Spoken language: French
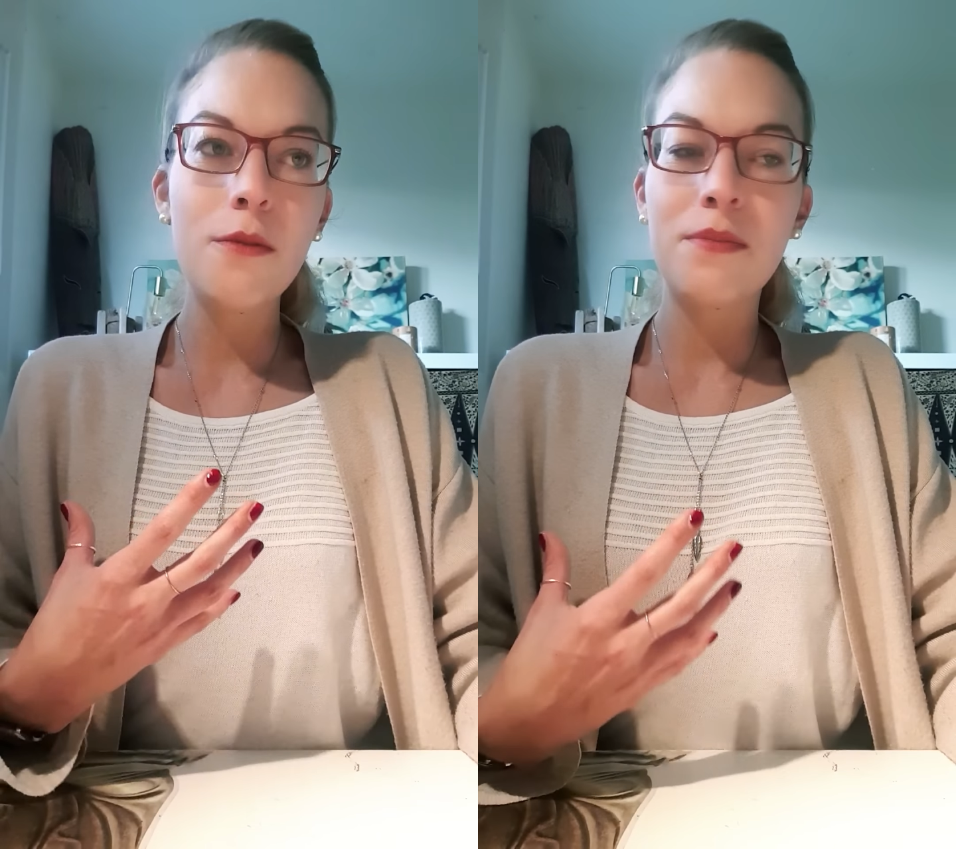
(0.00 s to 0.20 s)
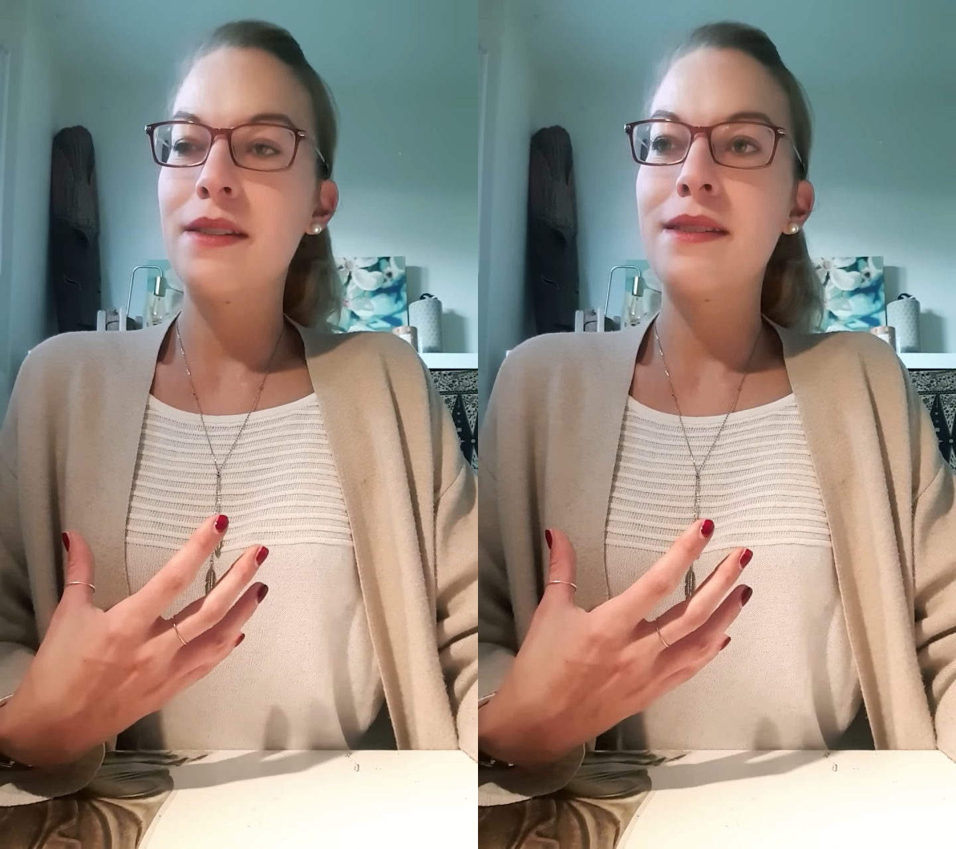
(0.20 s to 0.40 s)

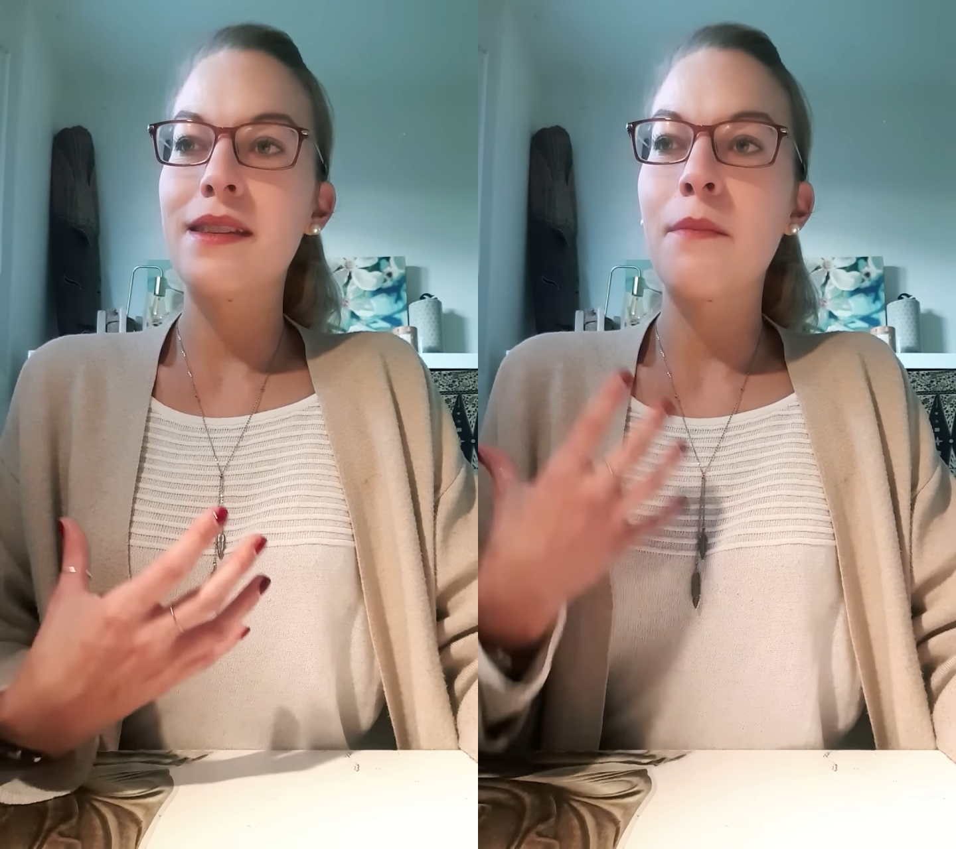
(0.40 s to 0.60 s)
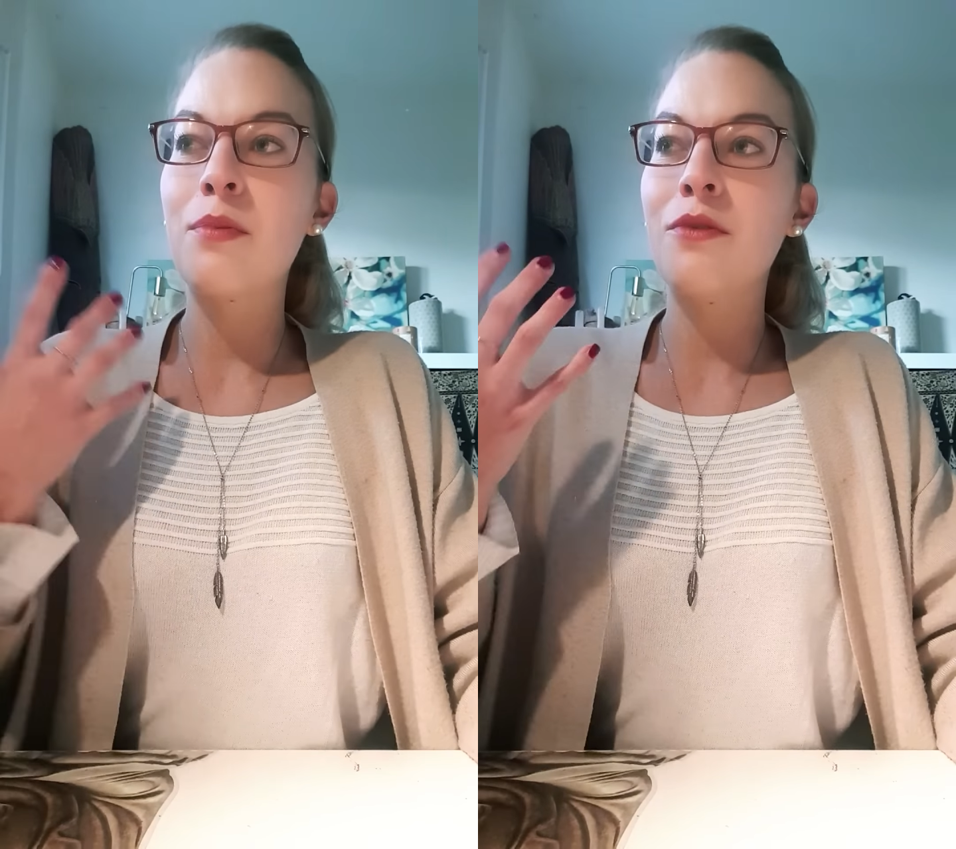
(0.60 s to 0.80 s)
Puis
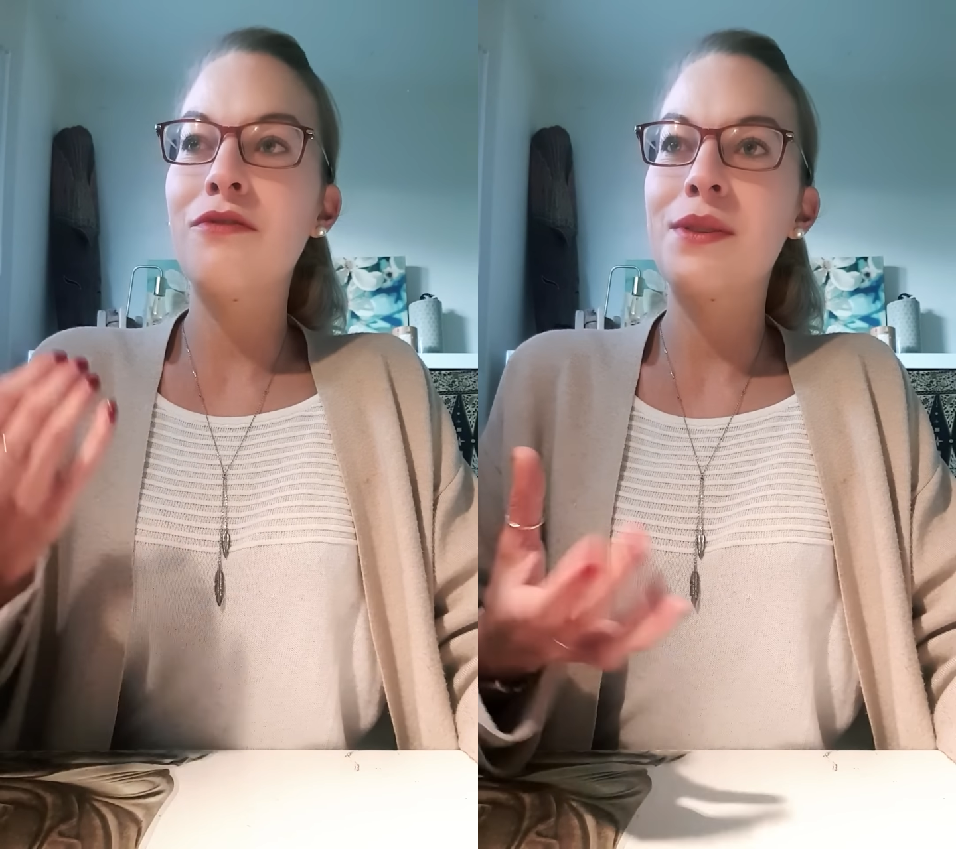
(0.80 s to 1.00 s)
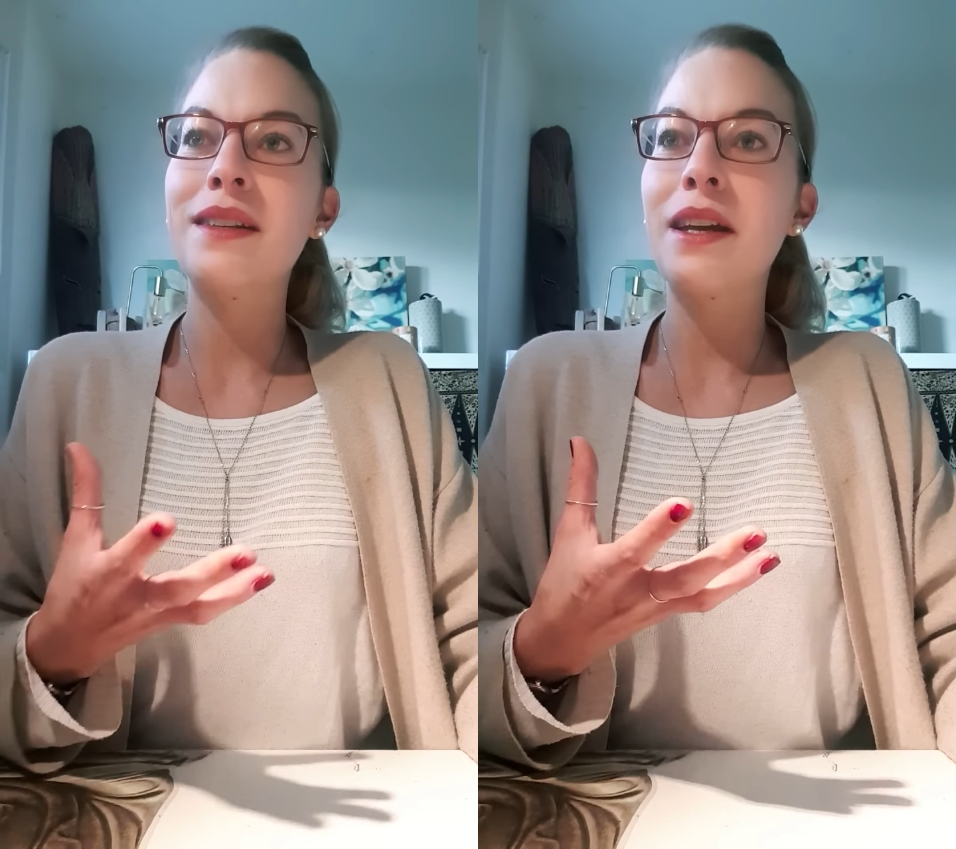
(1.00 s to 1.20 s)
ça peut
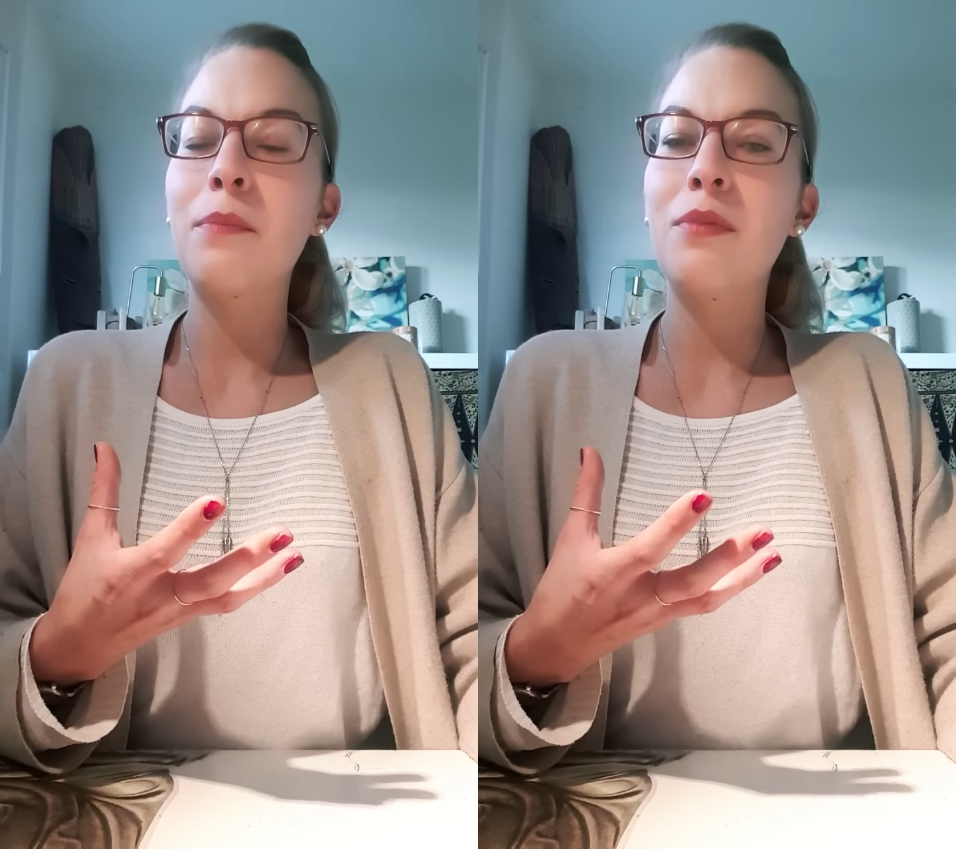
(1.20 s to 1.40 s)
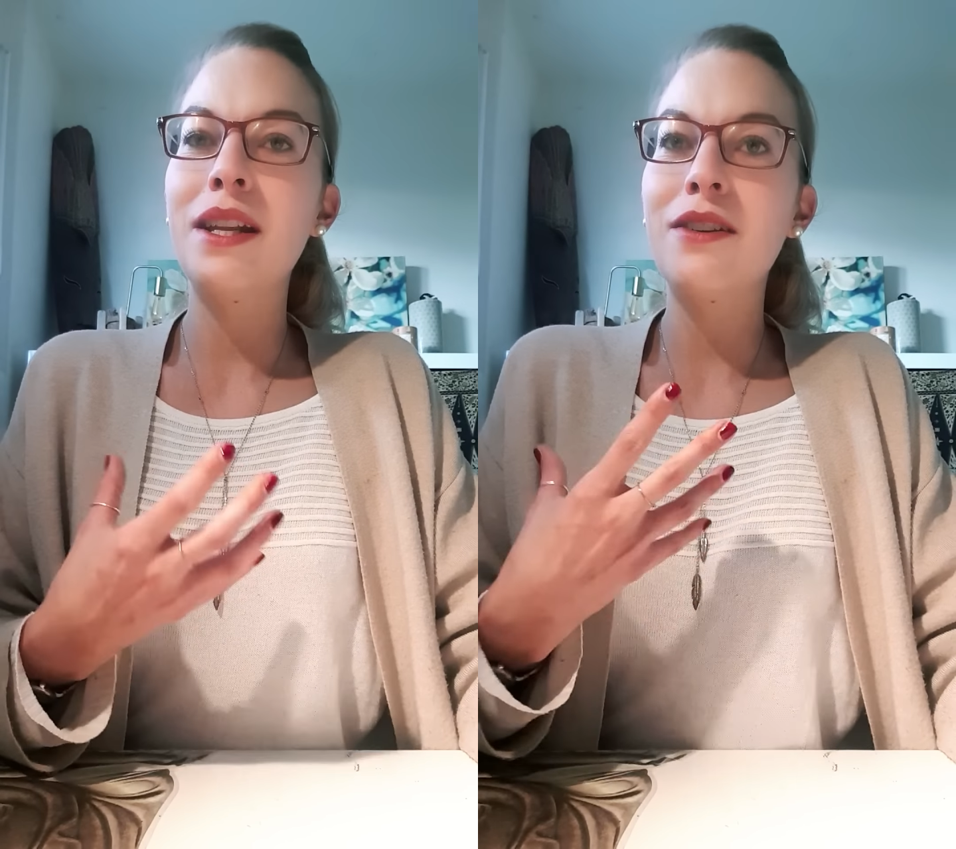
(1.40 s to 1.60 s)
vous
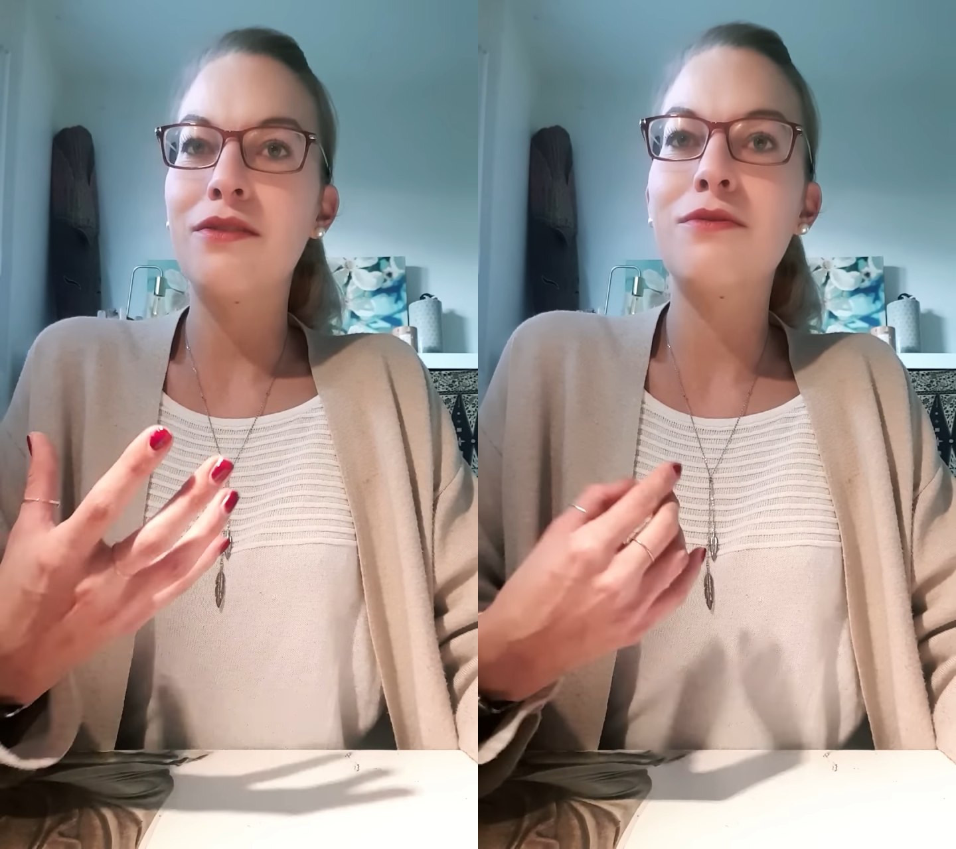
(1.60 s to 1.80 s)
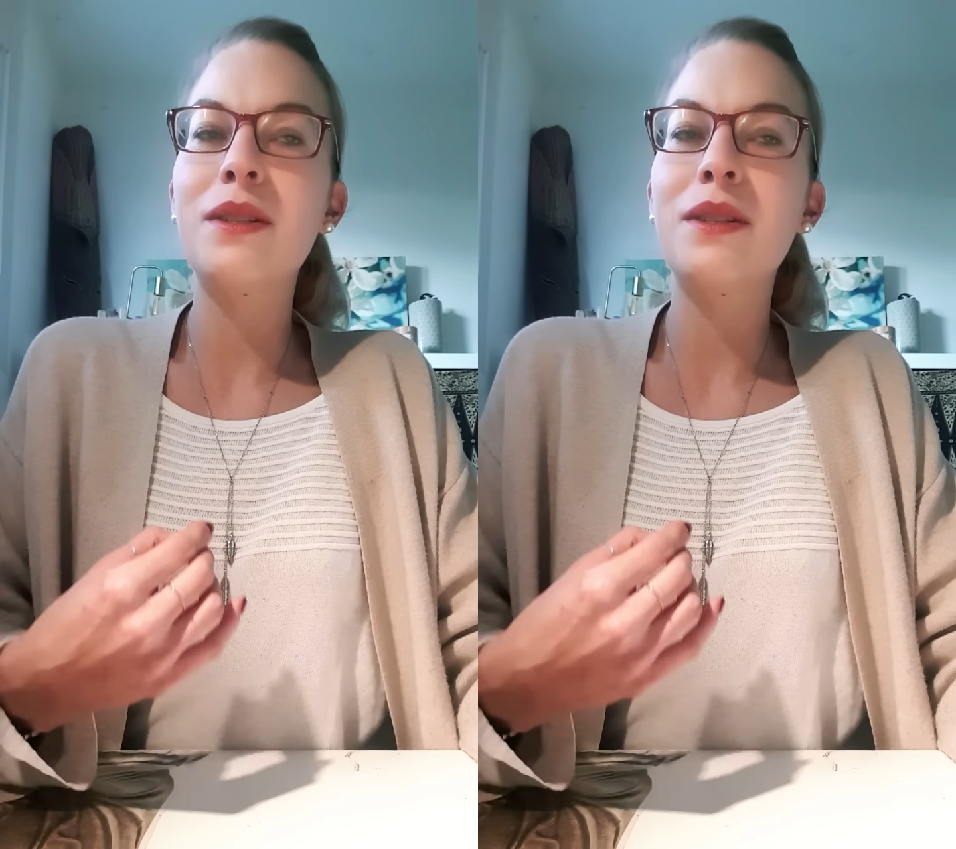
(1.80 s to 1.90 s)
interpeller quand vous